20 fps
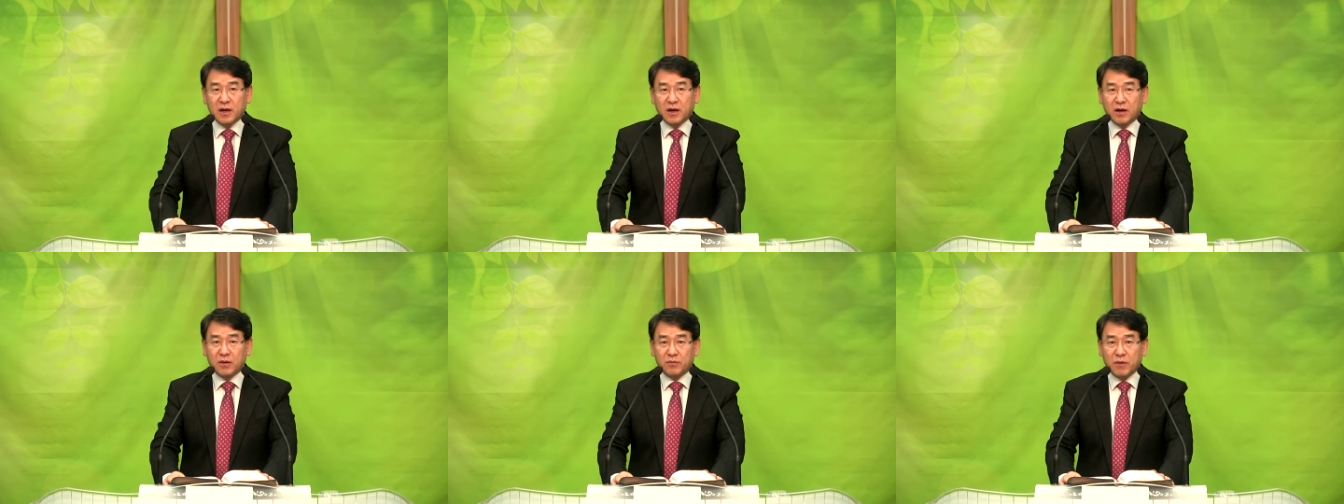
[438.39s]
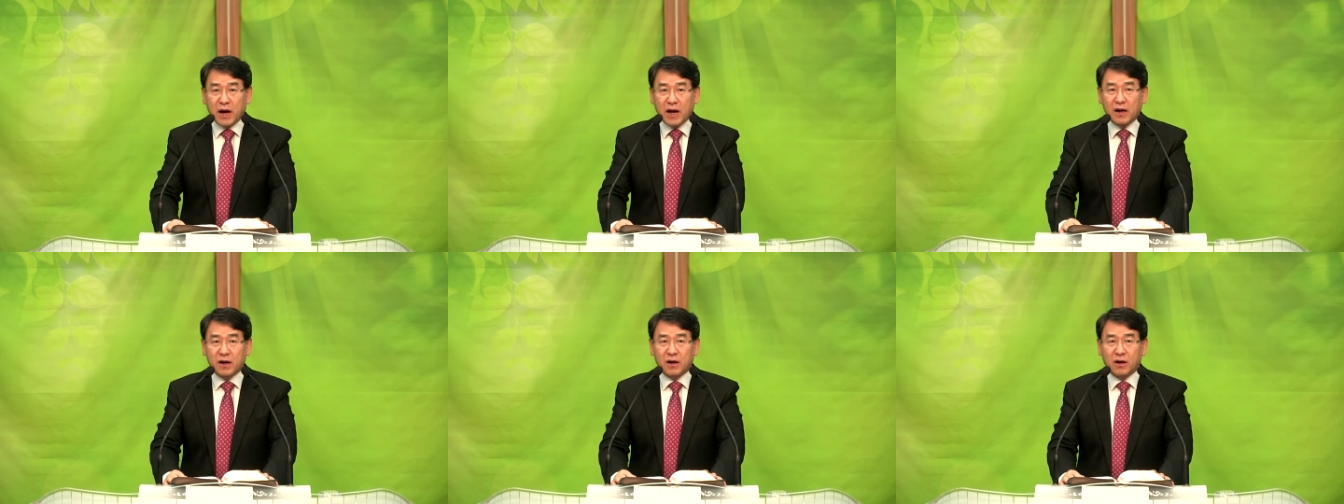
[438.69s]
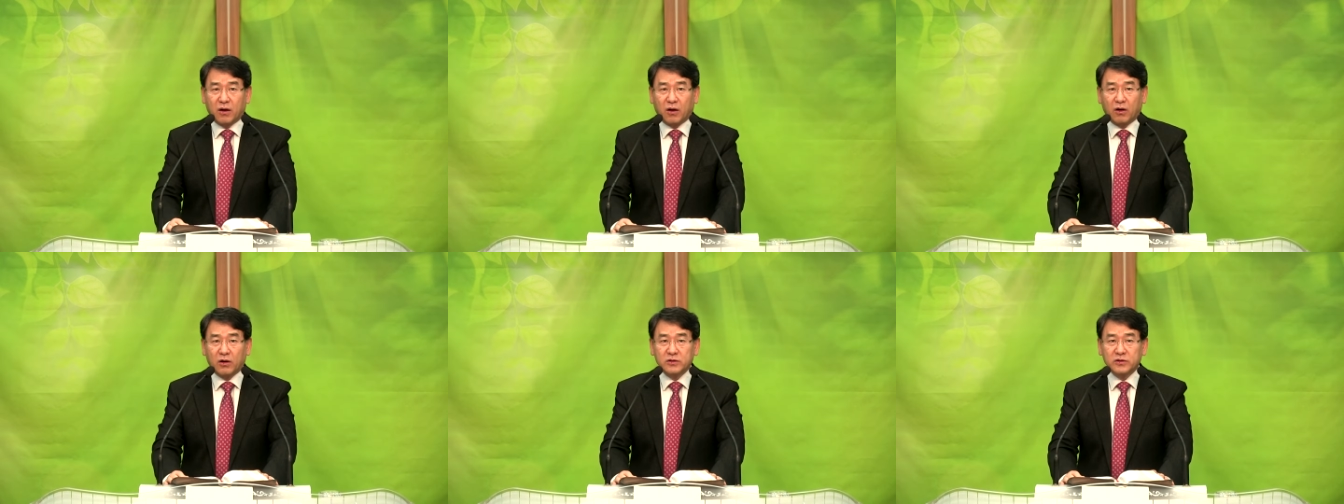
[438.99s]
말
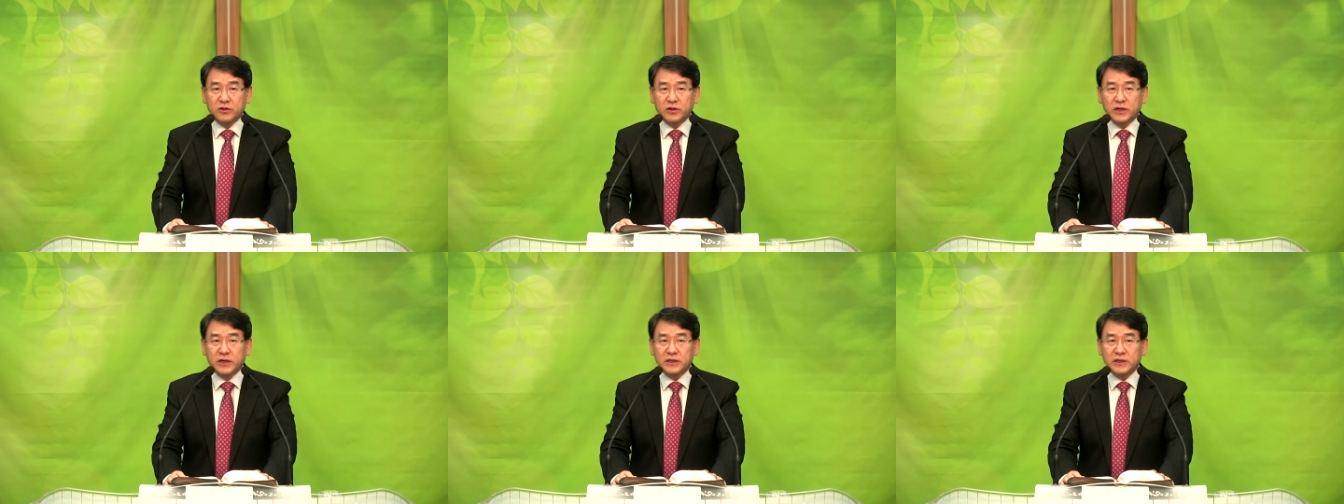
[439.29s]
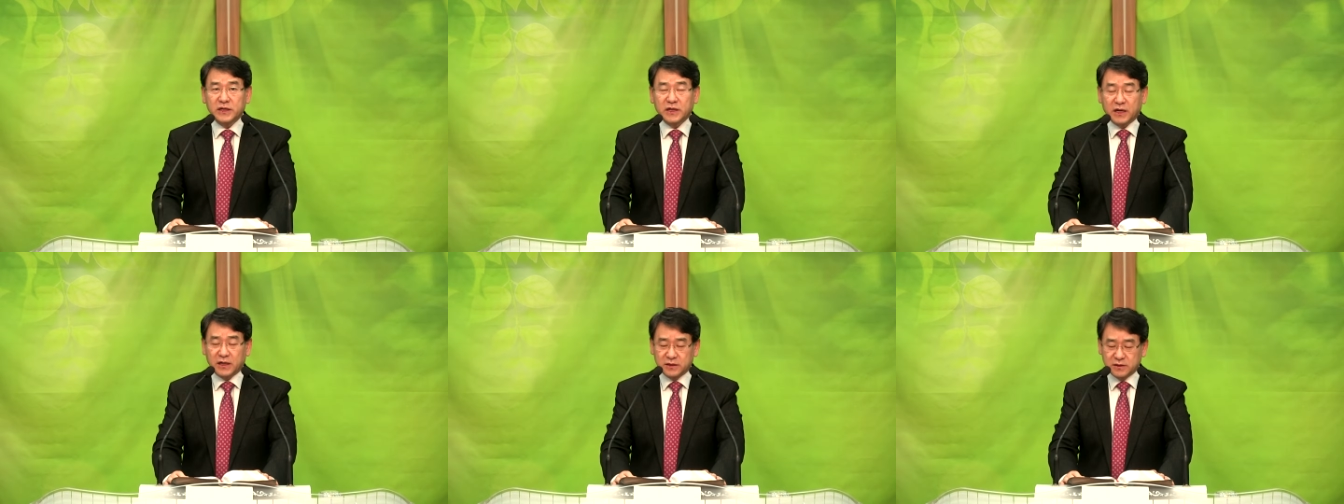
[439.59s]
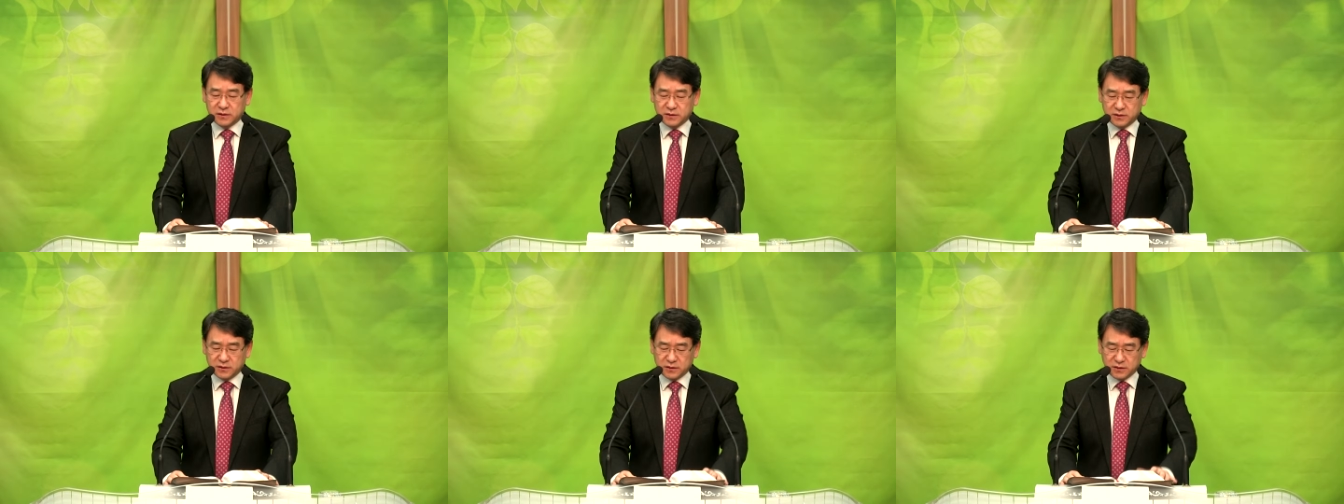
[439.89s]
언어에
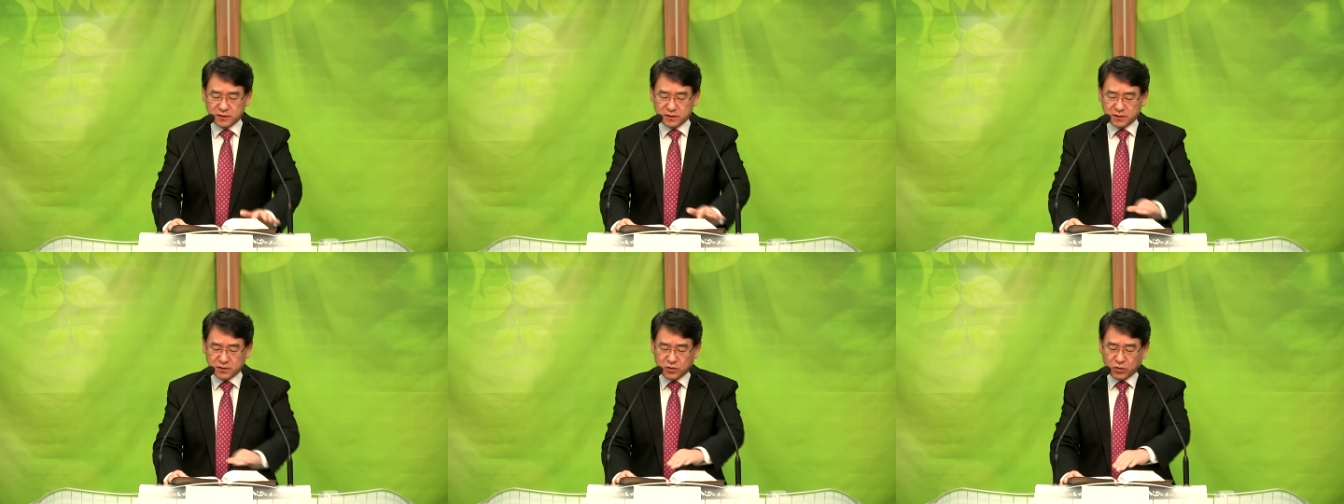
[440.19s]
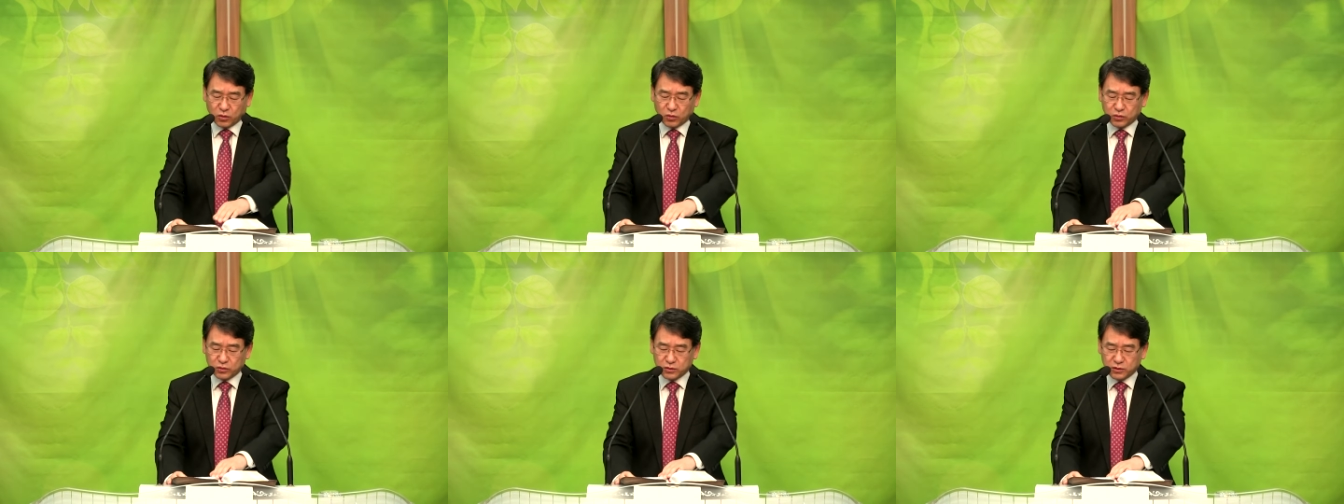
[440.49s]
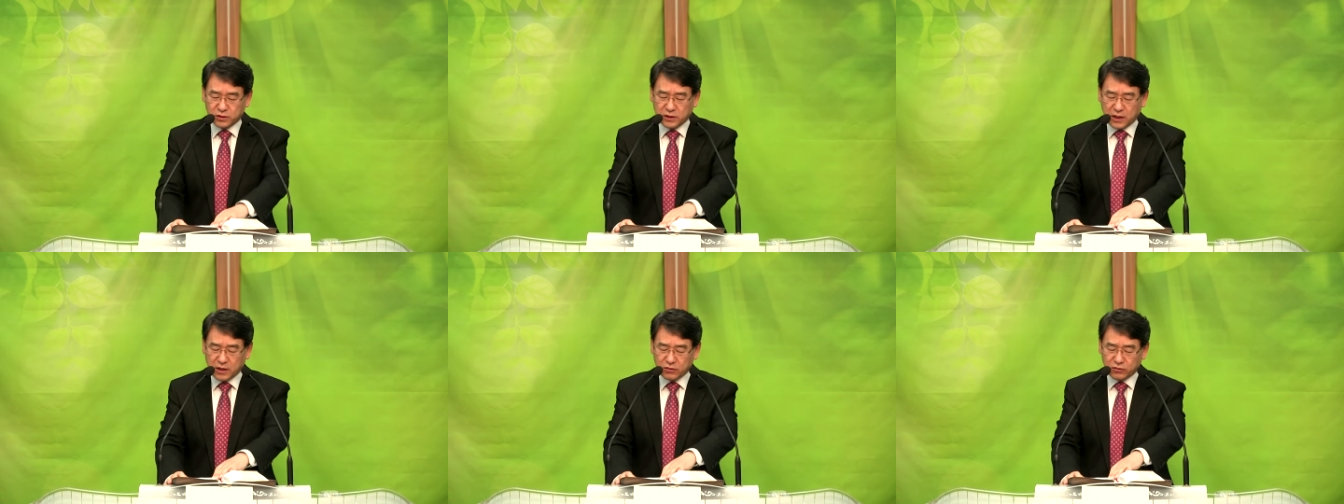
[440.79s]
대한
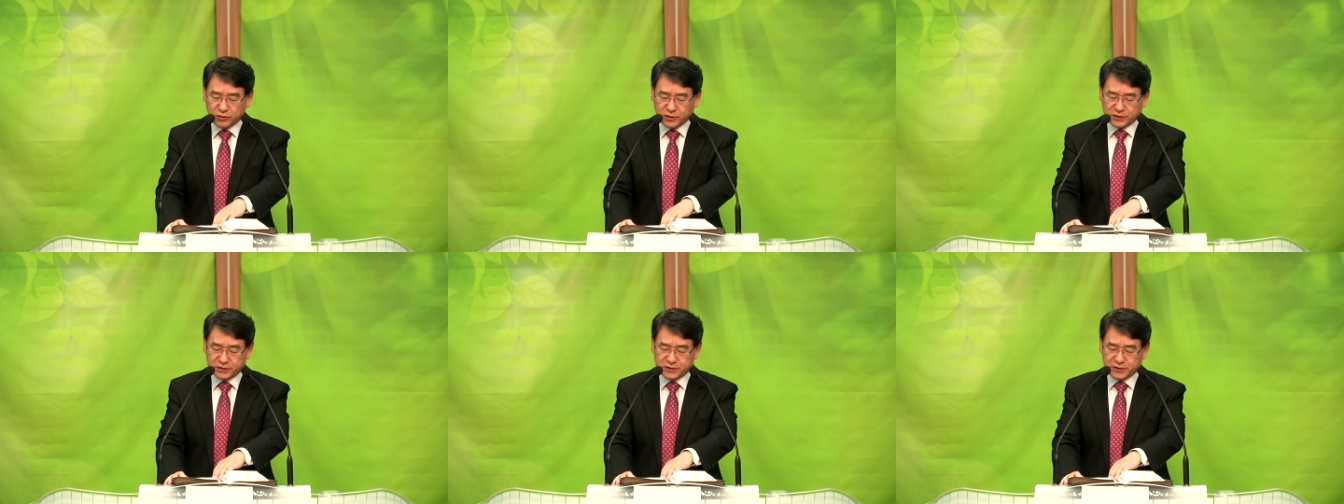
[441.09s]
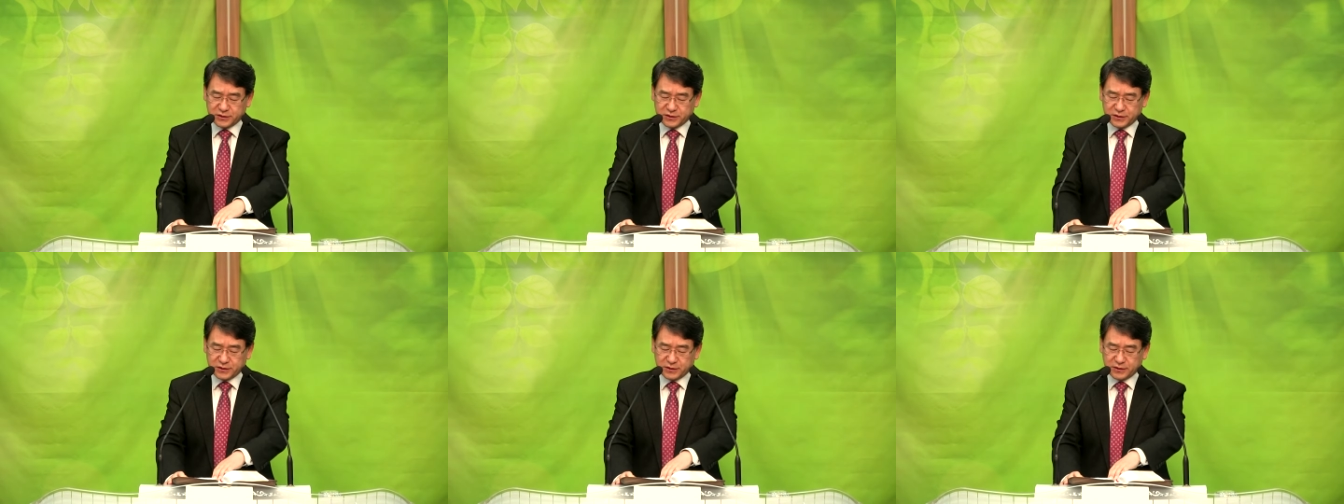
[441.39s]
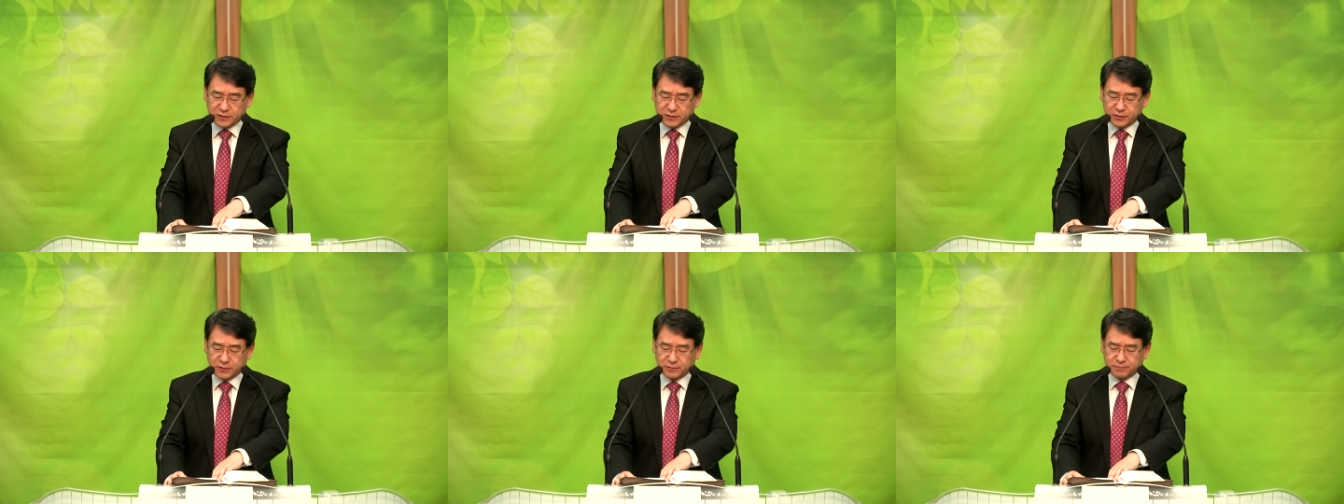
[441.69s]
교훈을 하고
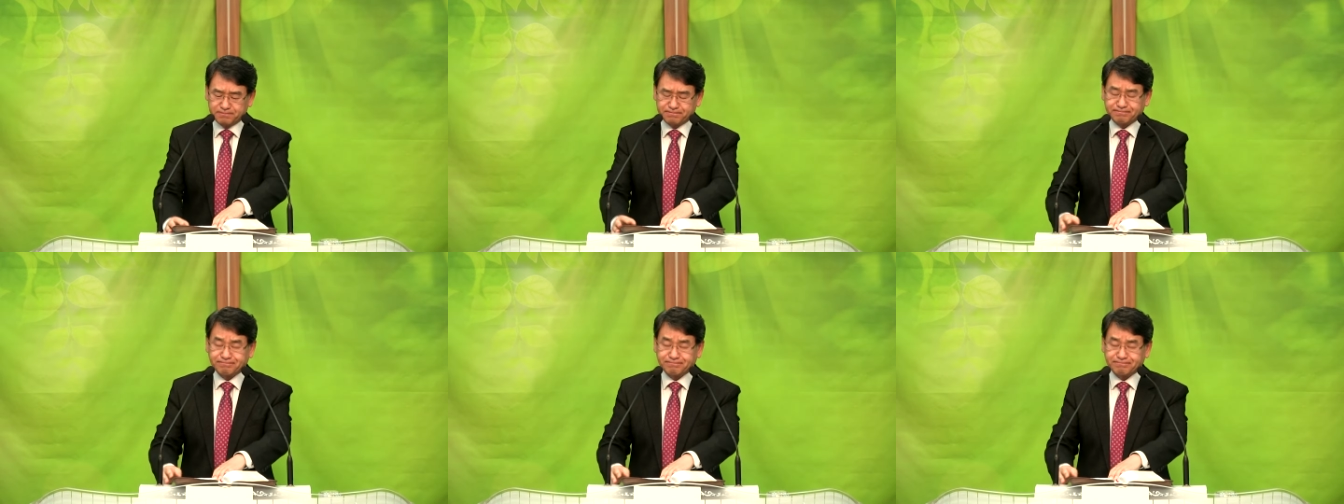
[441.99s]
계신데요.